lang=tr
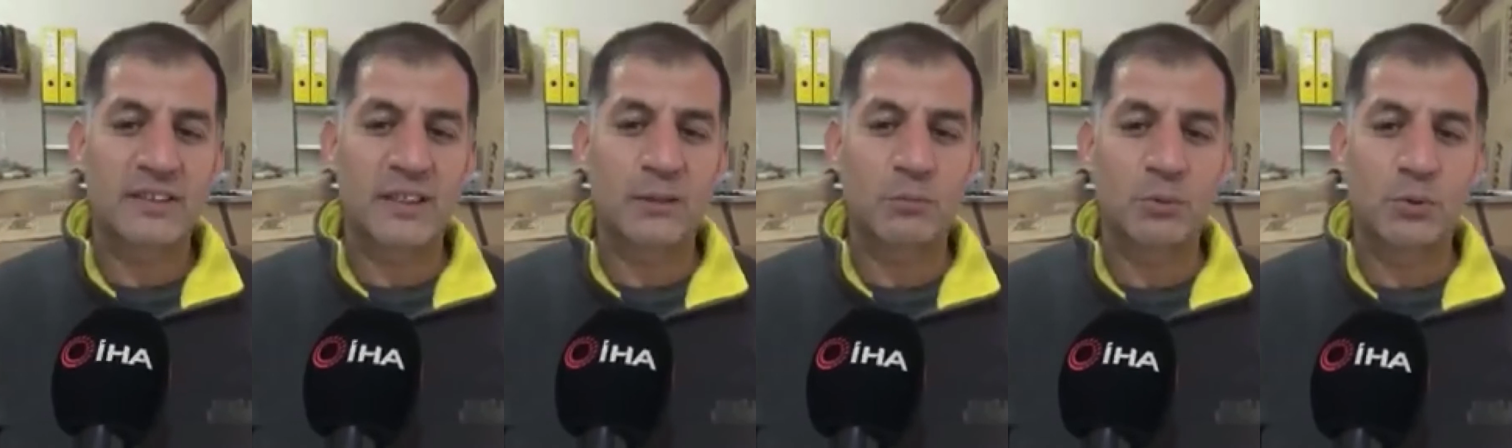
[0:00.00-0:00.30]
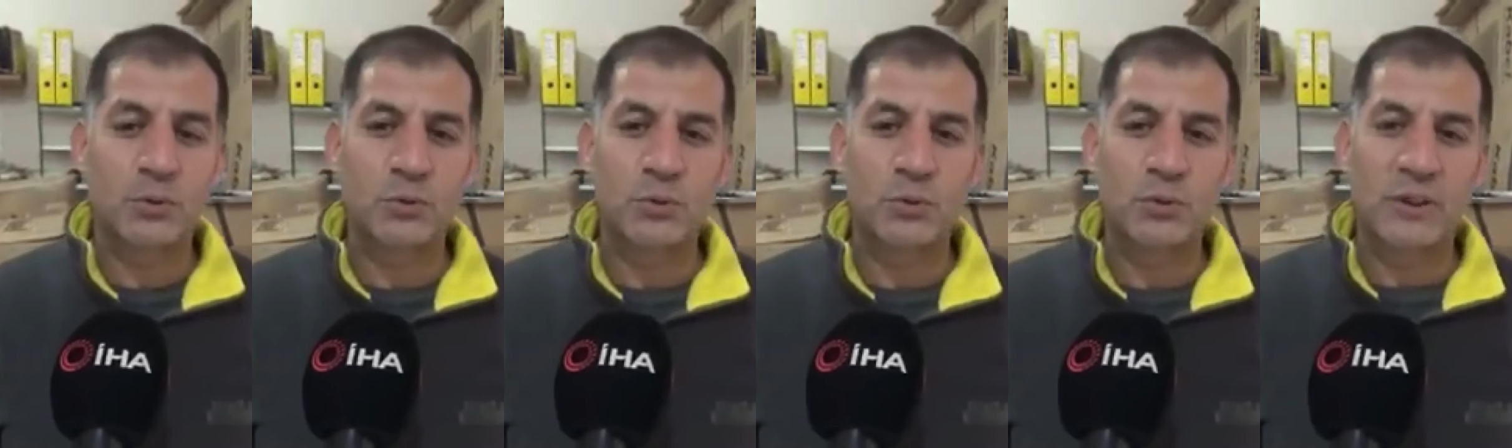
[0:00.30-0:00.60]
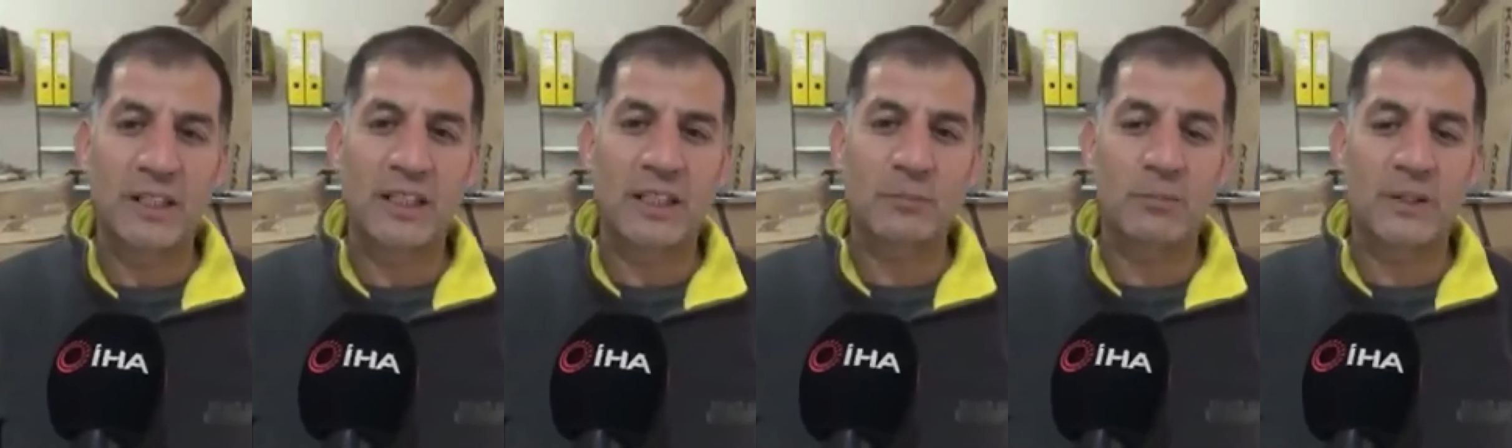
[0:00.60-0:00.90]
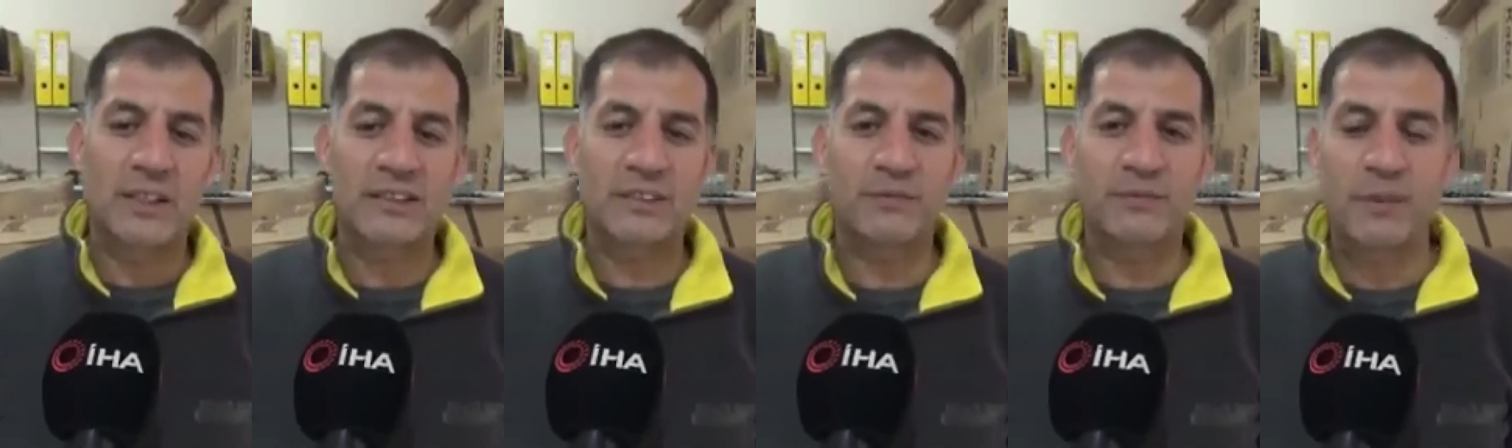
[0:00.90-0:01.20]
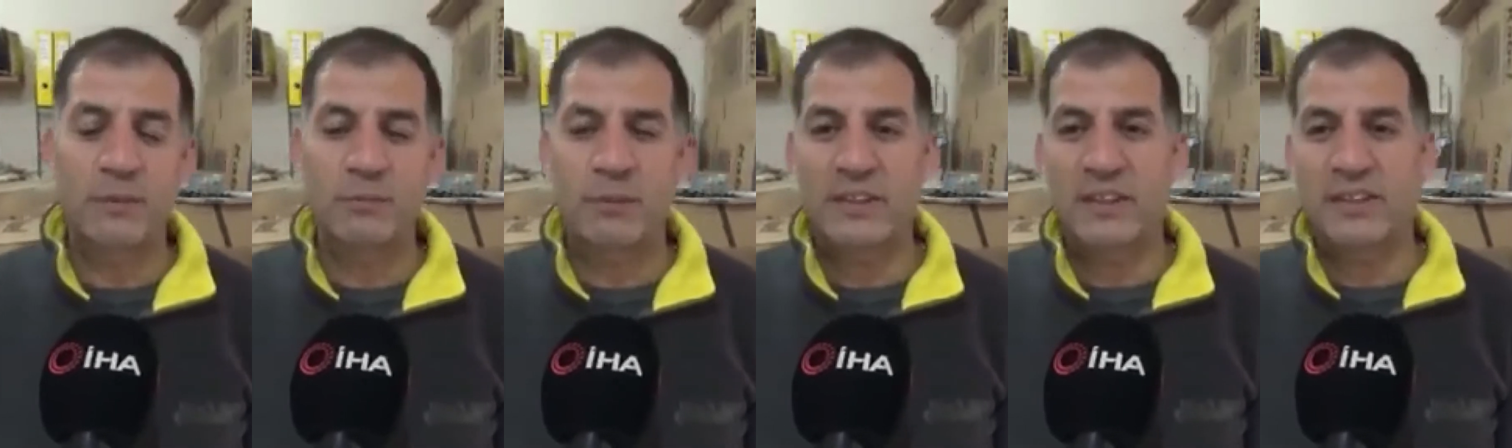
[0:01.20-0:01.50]
Yani bu Türkiye'de bazı
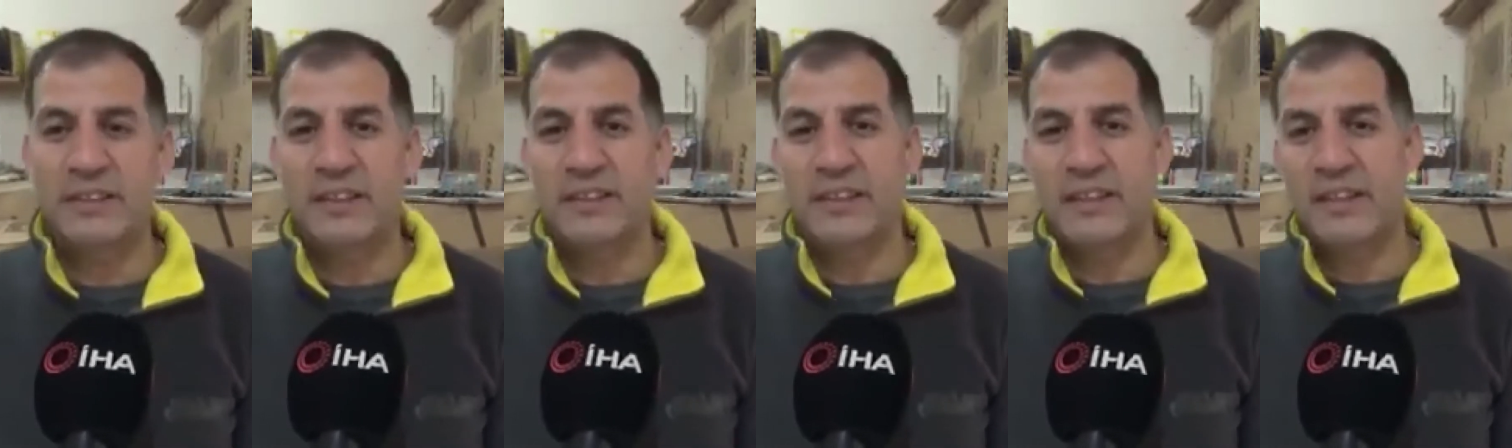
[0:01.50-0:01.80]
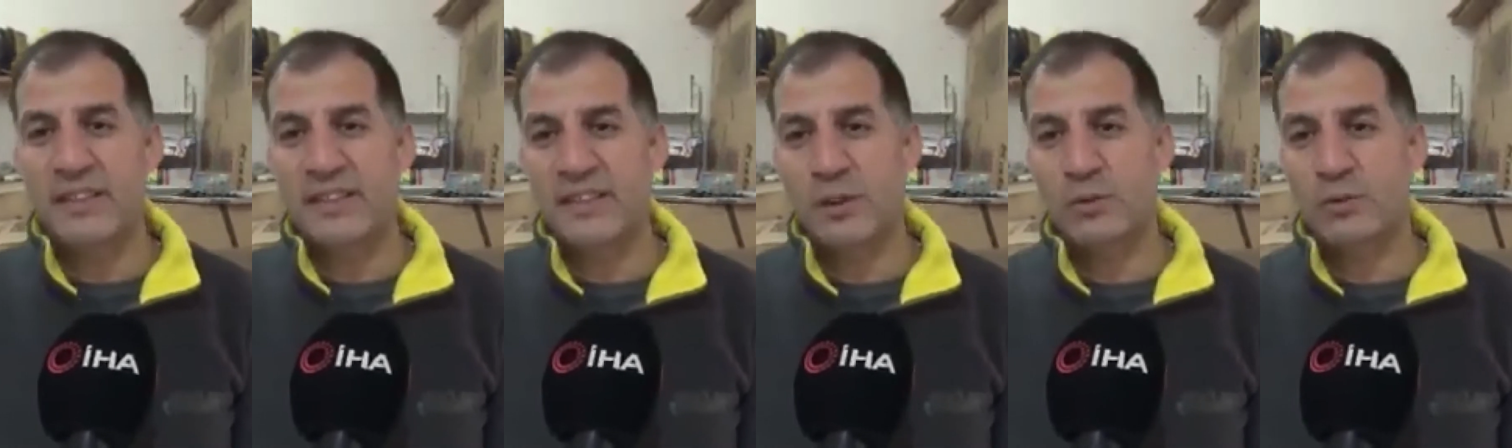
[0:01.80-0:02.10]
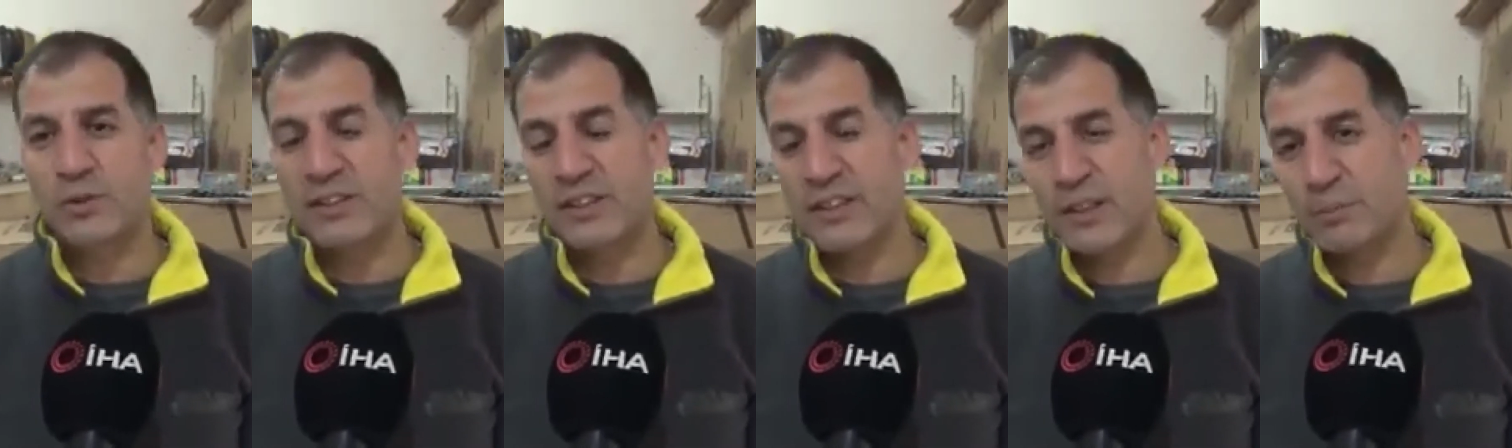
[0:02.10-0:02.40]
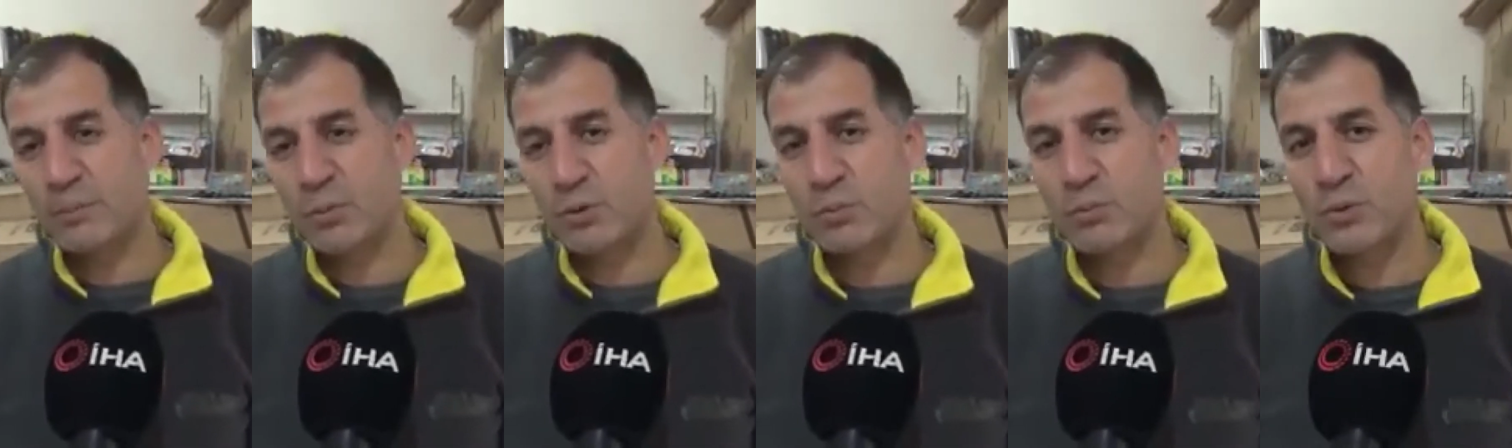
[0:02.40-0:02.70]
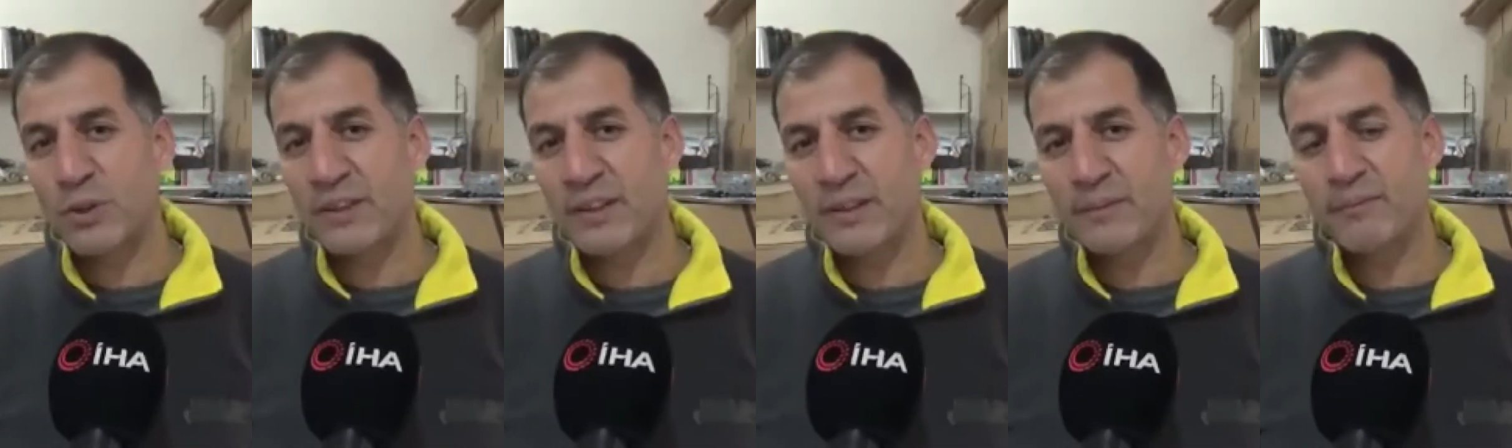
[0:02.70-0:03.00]
firmaların yetkili servisini yapıyoruz
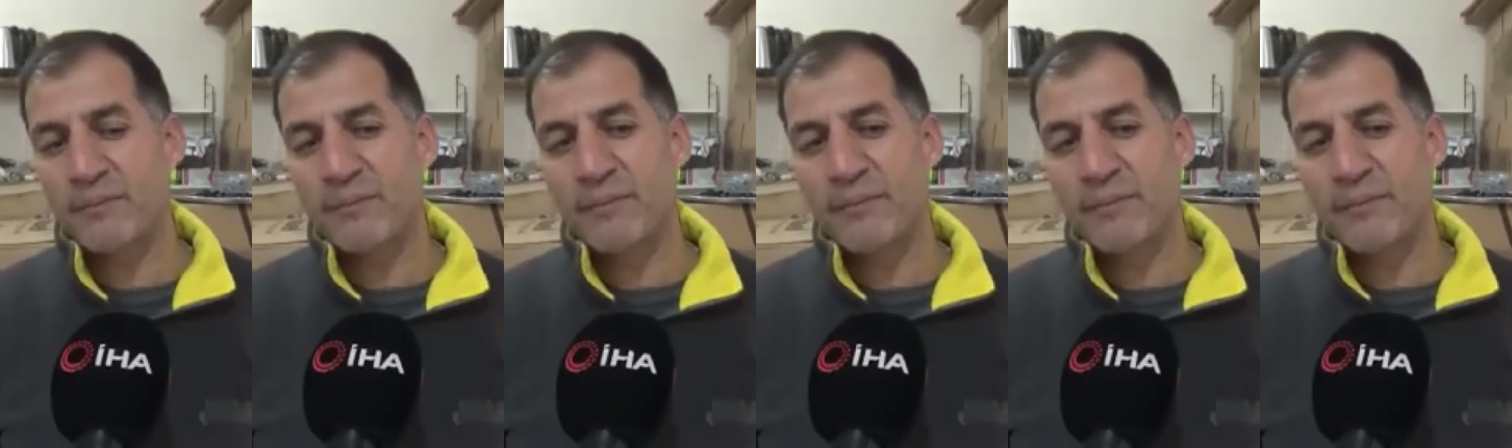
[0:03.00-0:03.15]
burada.